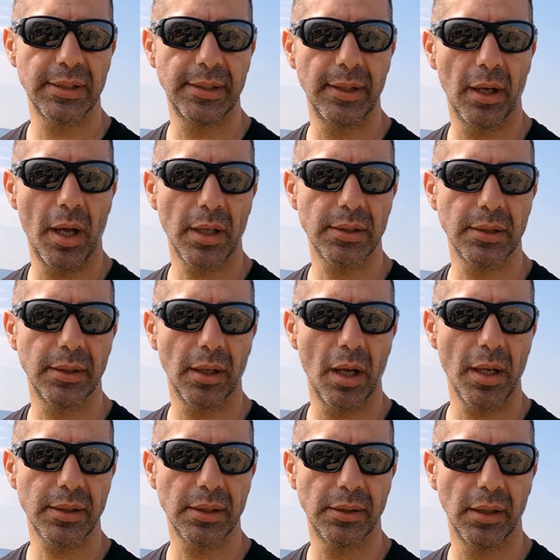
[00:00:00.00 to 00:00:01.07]
etc., etc.,
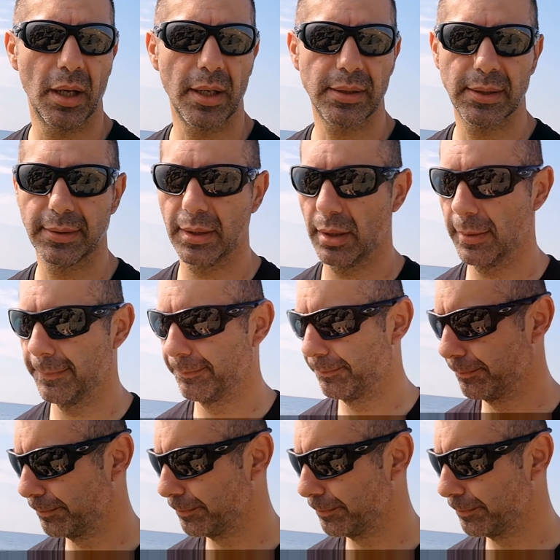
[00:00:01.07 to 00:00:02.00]
etc., etc.